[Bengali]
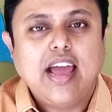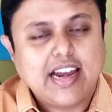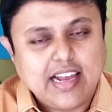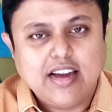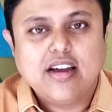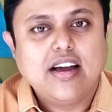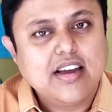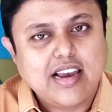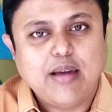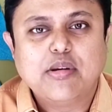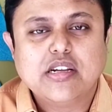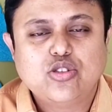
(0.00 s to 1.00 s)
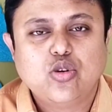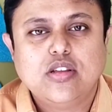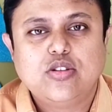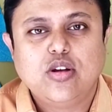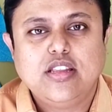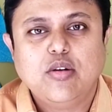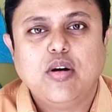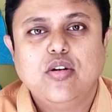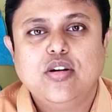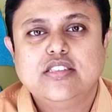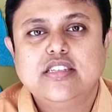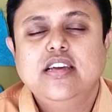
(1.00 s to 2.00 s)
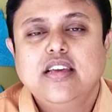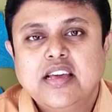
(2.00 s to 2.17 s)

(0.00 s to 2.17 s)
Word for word: একটা গ্ল্যামারাস চরিত্রই দেওয়া হয়েছে